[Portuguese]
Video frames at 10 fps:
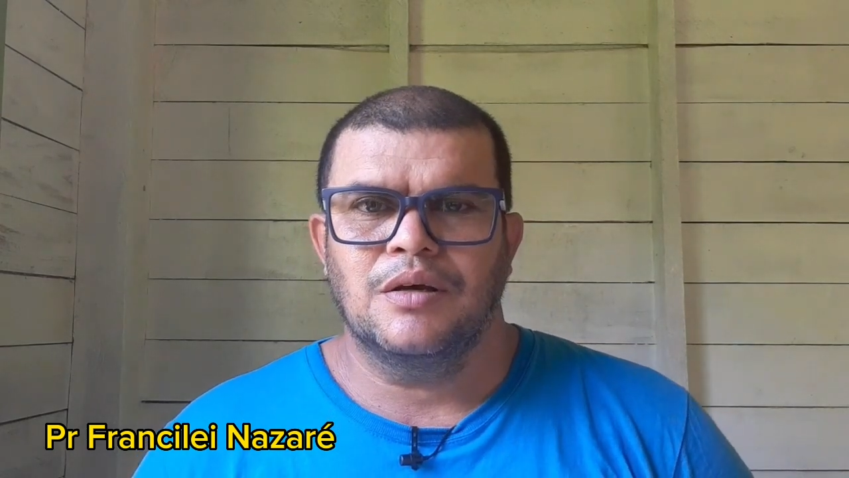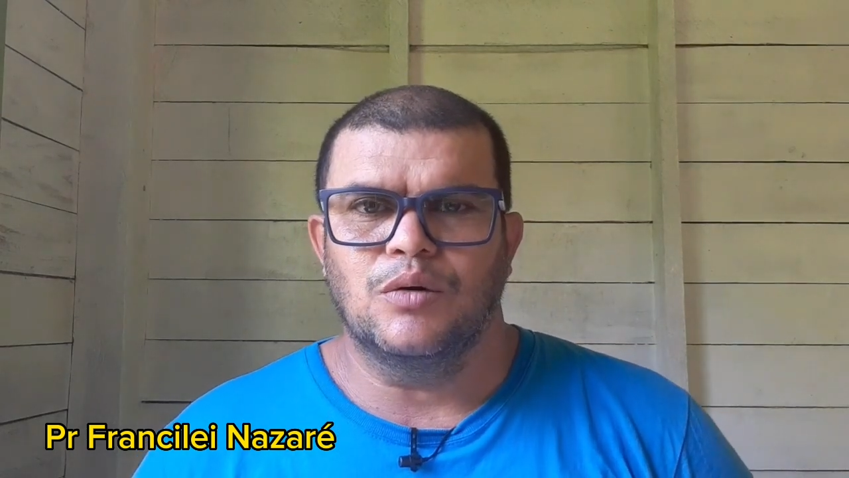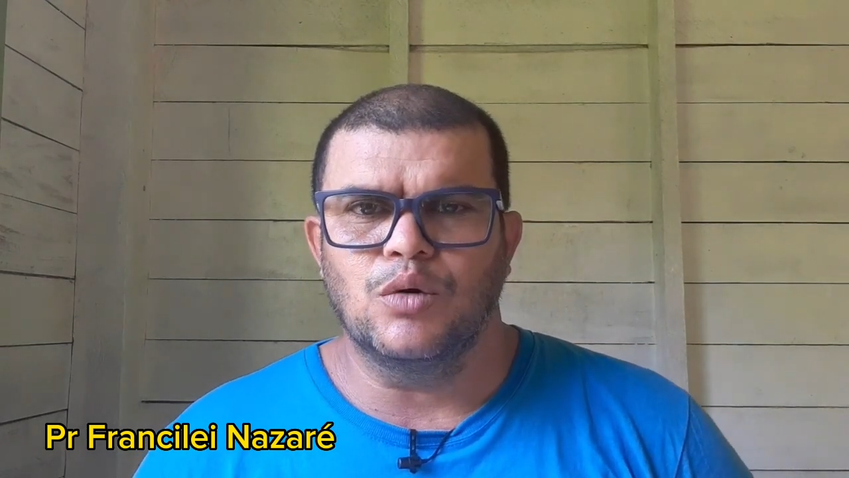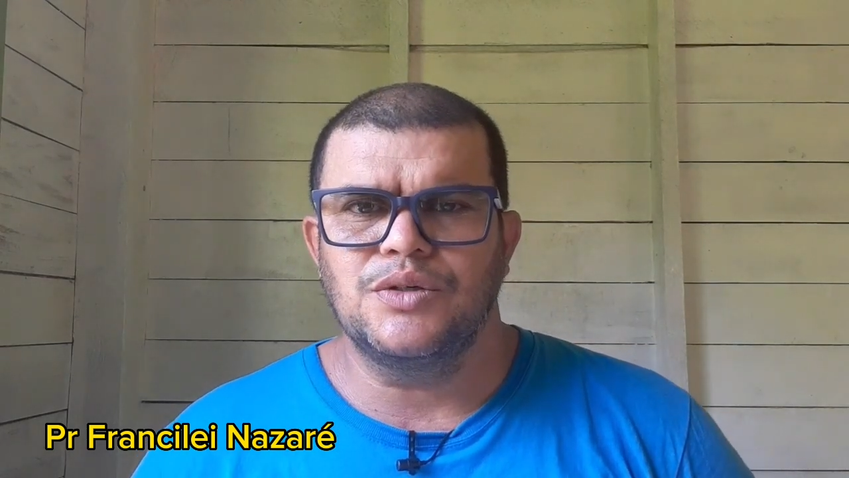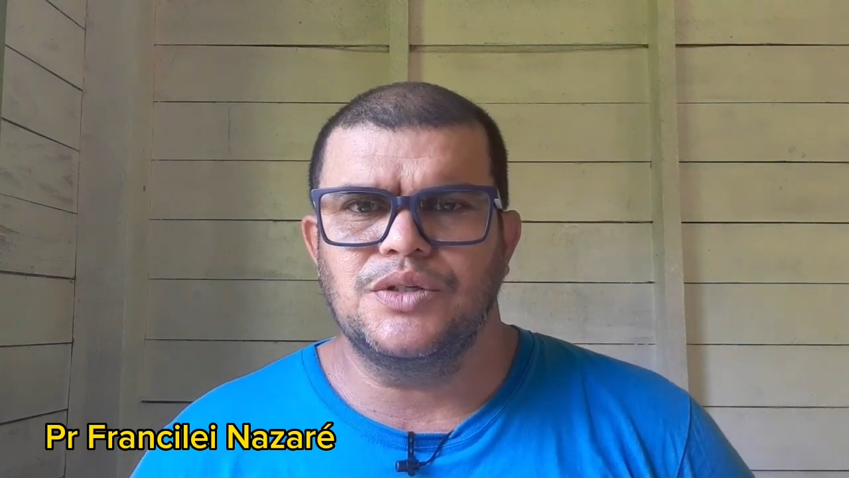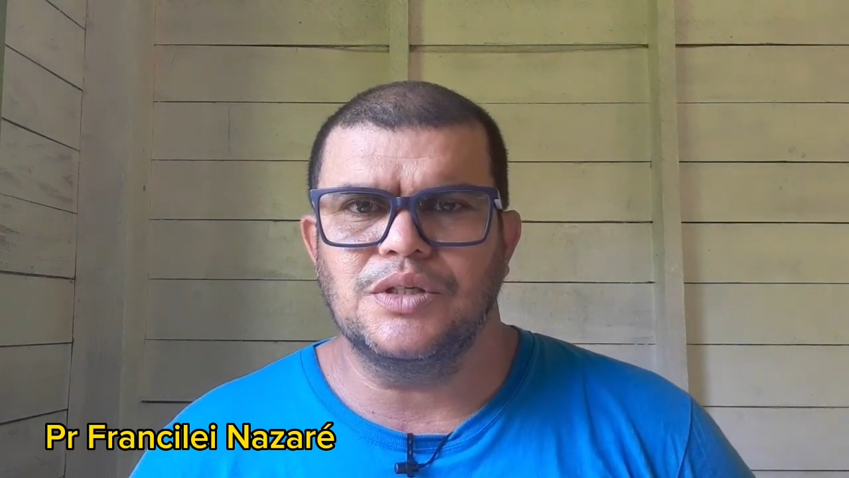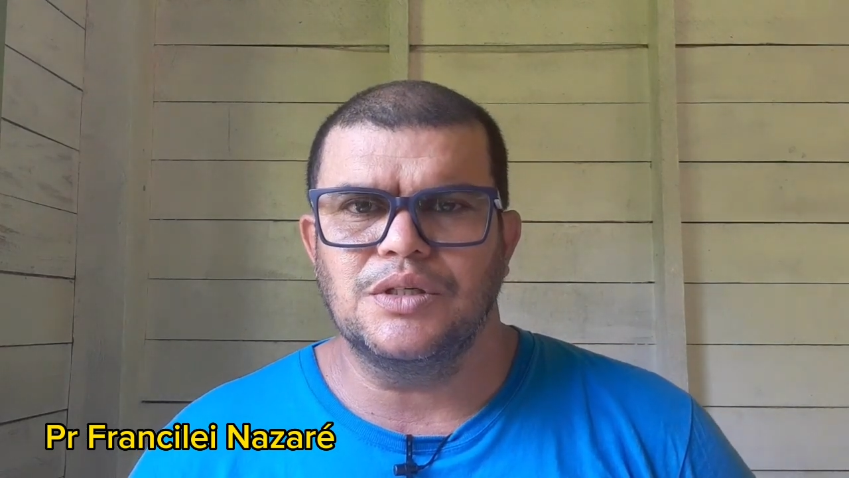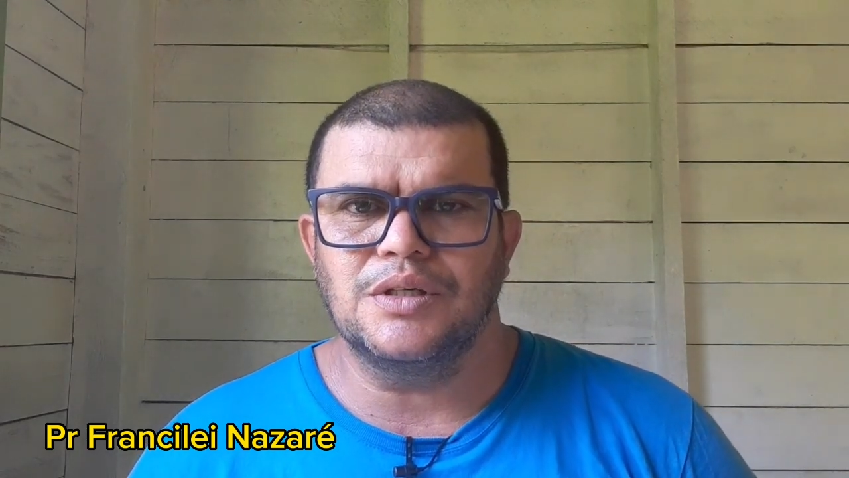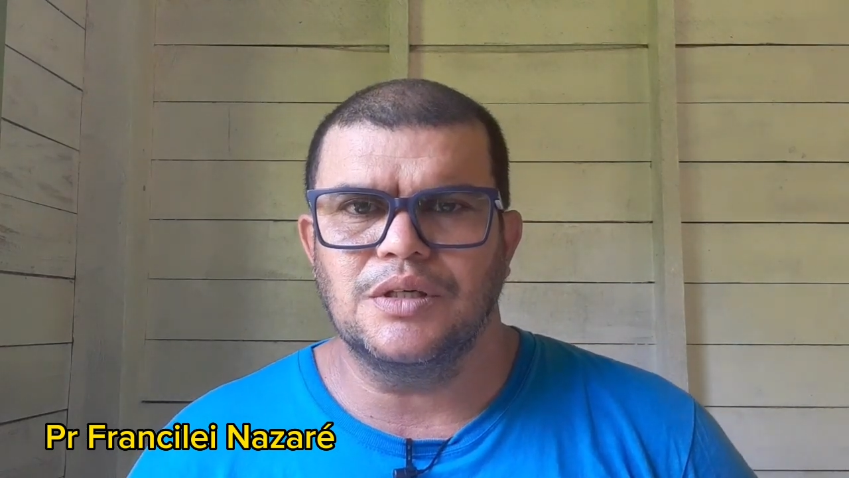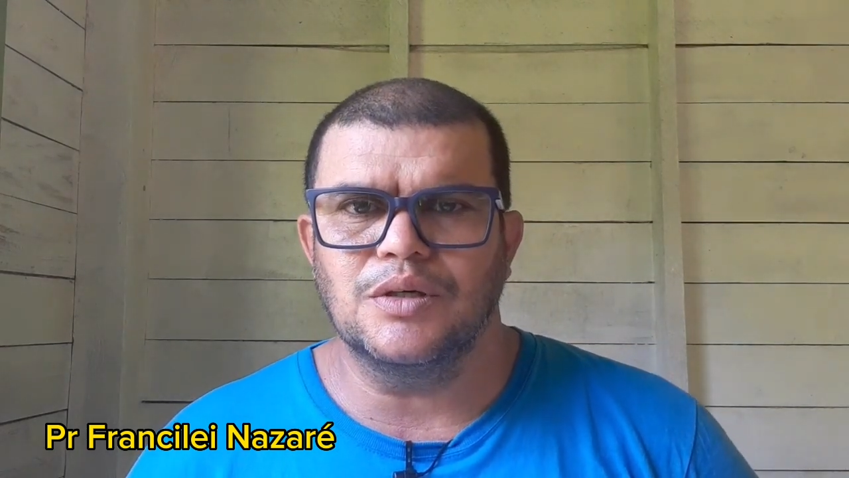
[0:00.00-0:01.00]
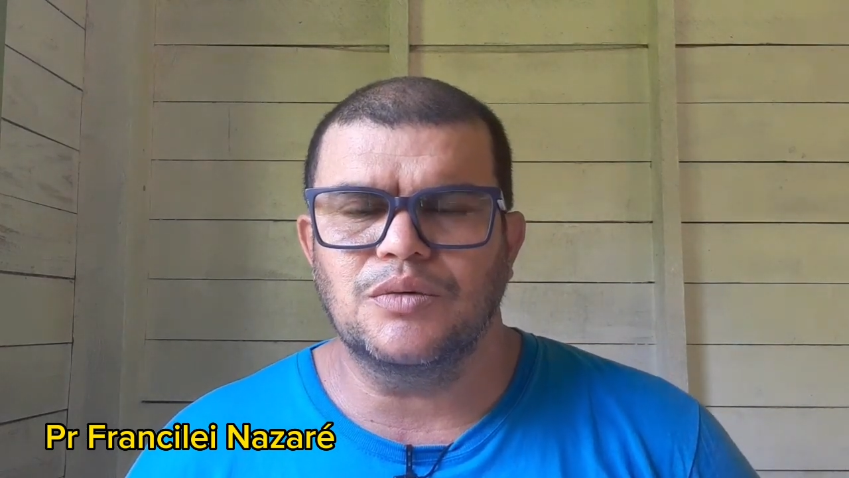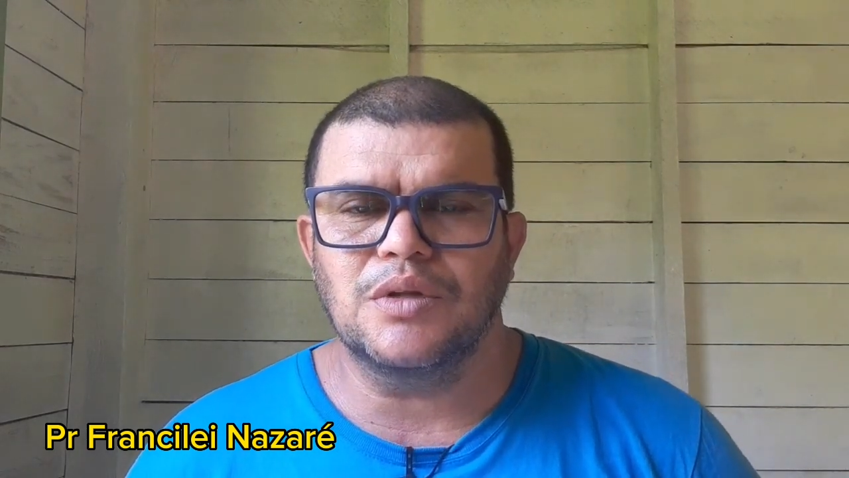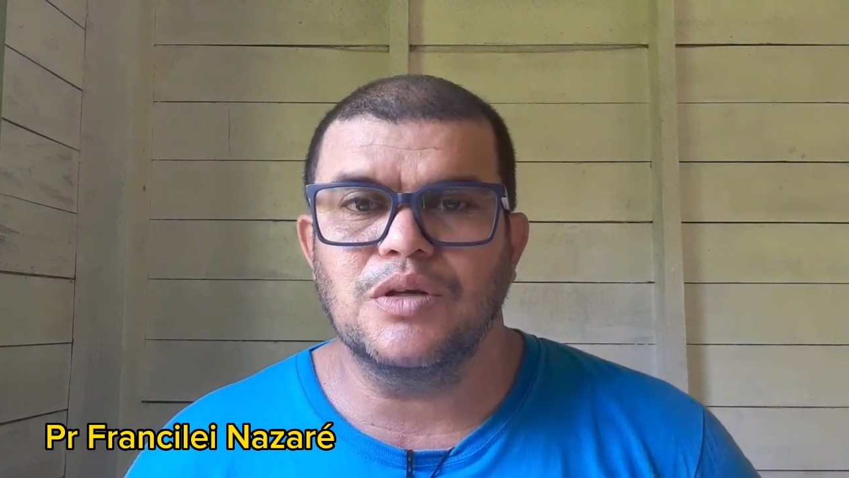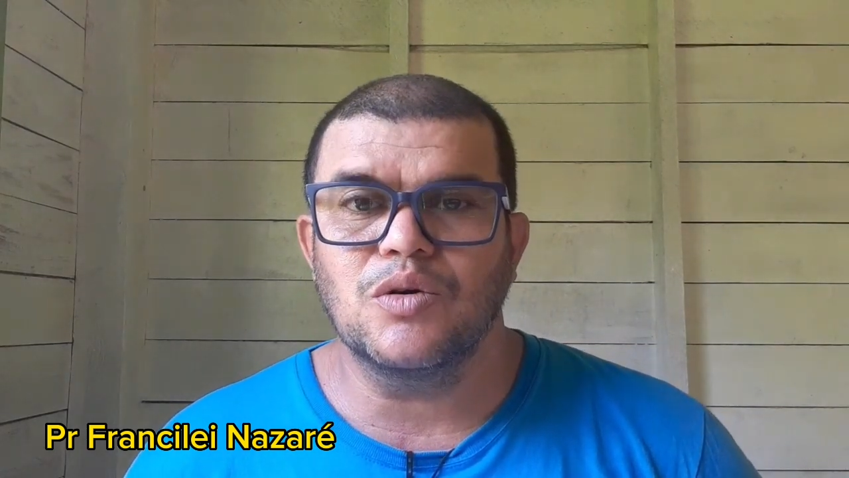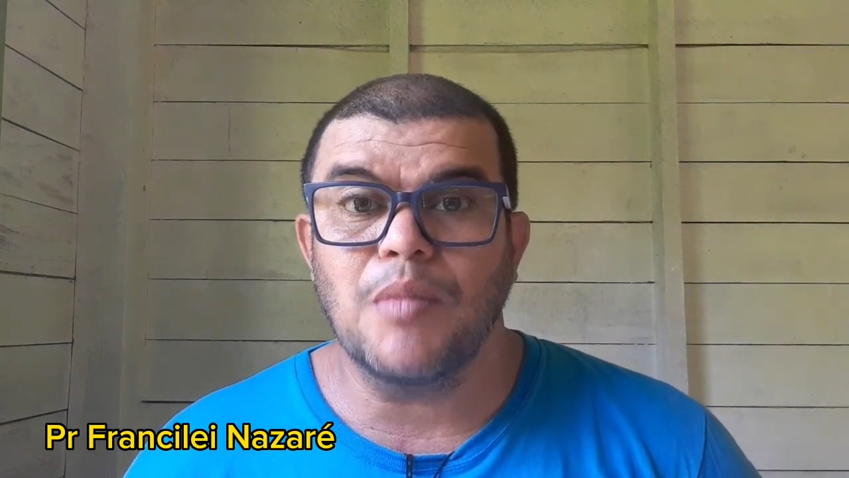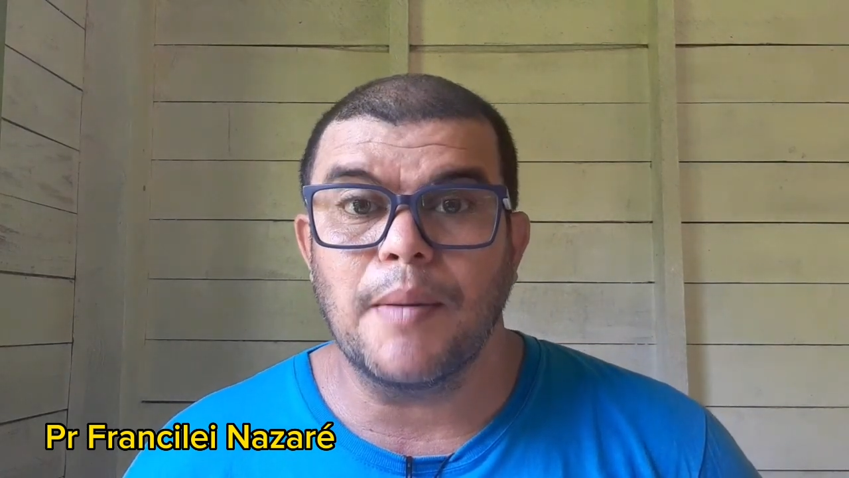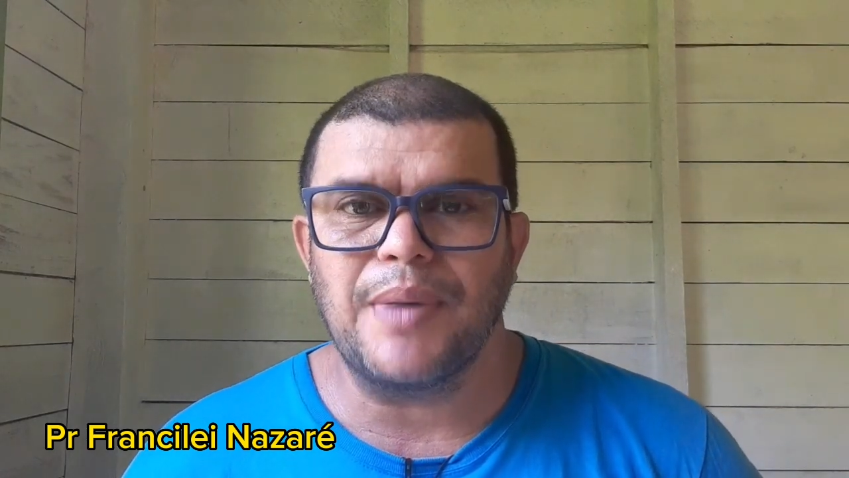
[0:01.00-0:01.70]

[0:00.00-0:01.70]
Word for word: hoje eu tenho uma